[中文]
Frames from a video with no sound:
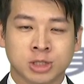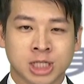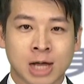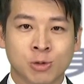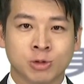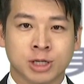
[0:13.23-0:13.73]

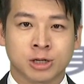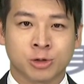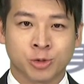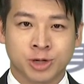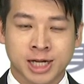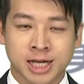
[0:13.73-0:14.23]
商务的
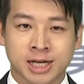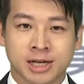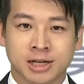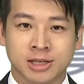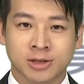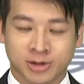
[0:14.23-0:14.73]
旅客
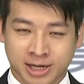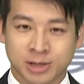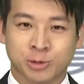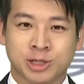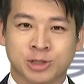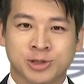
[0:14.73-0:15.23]
有更
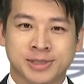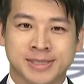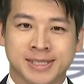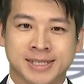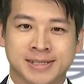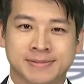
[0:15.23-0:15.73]
多的选
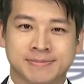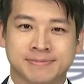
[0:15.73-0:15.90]
择。